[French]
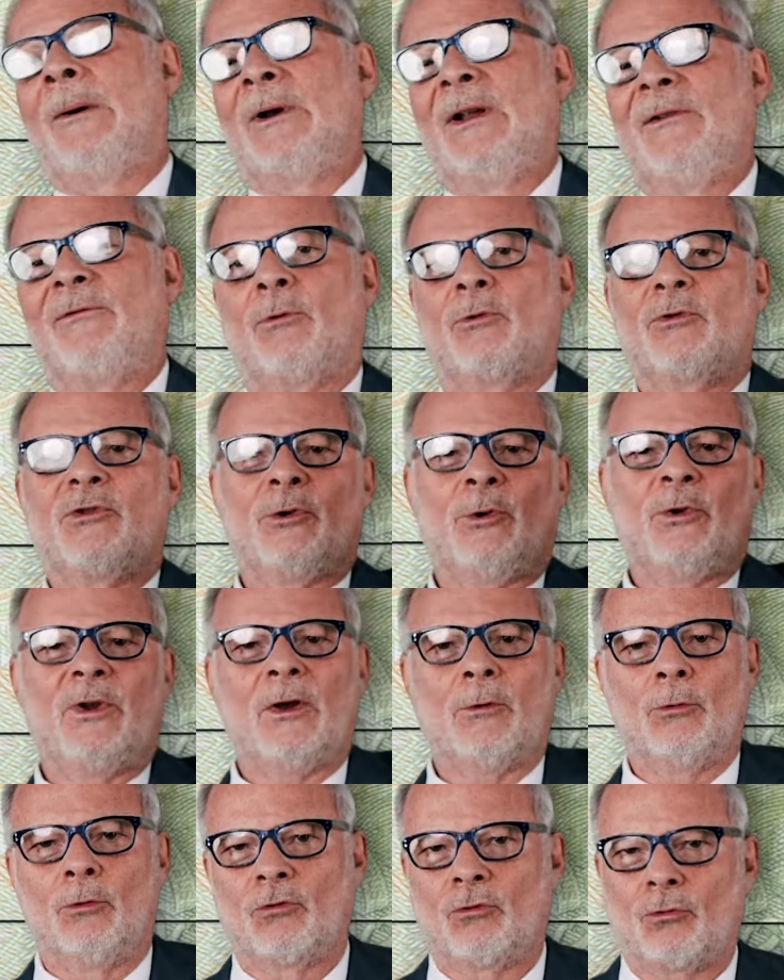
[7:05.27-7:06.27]
les
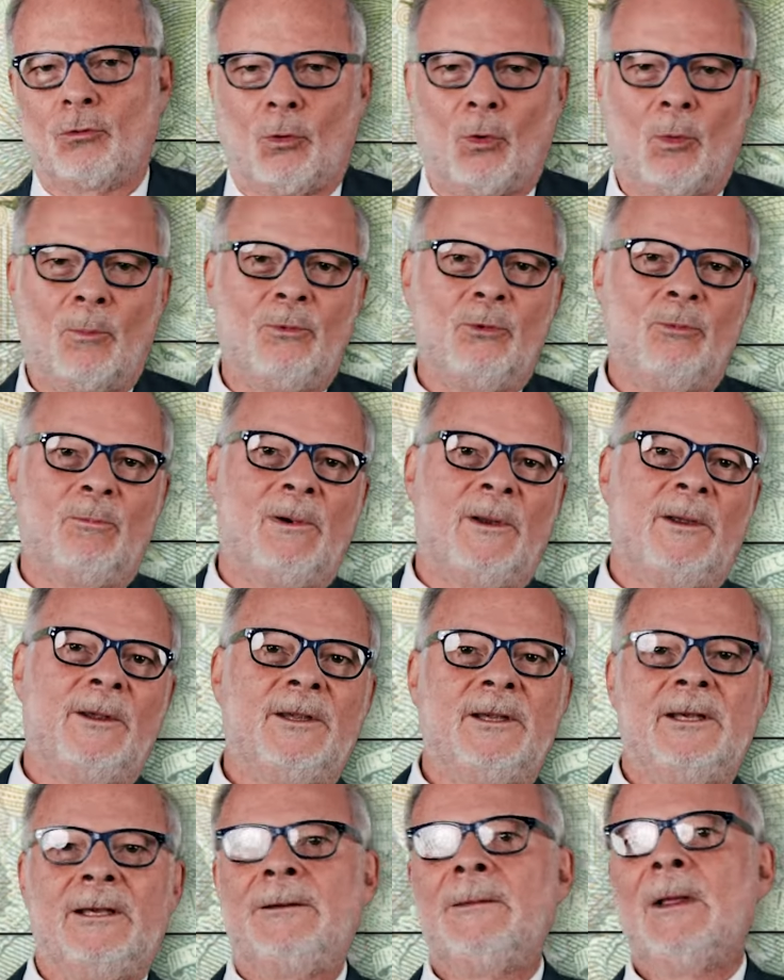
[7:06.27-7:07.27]
fonctionnaires ne seront plus
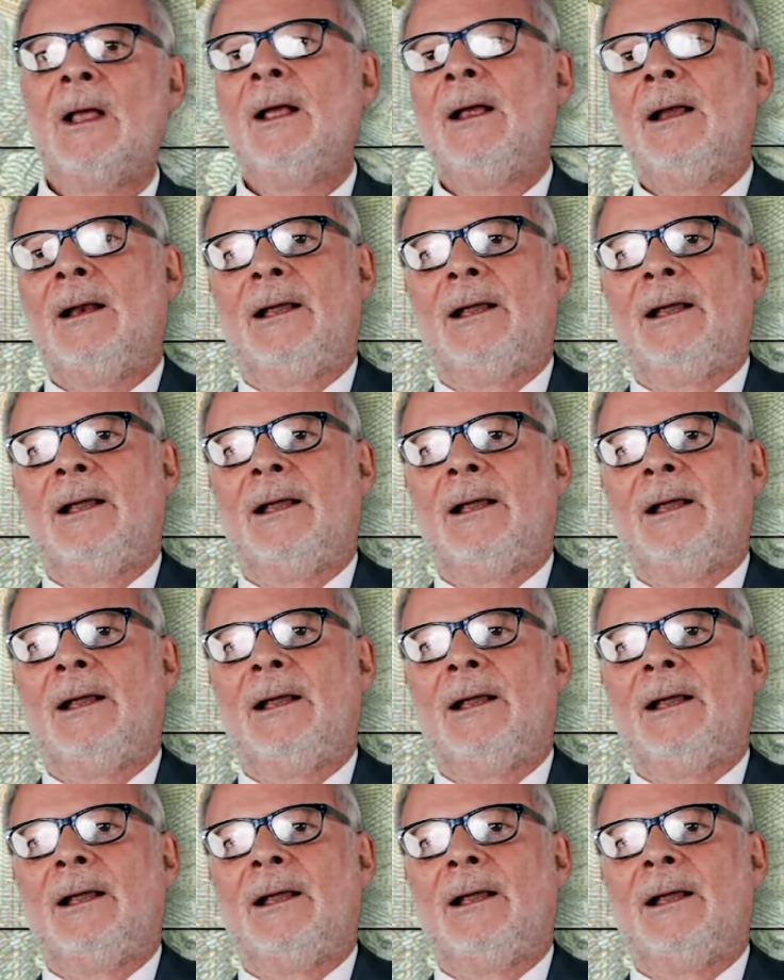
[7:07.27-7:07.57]
payés,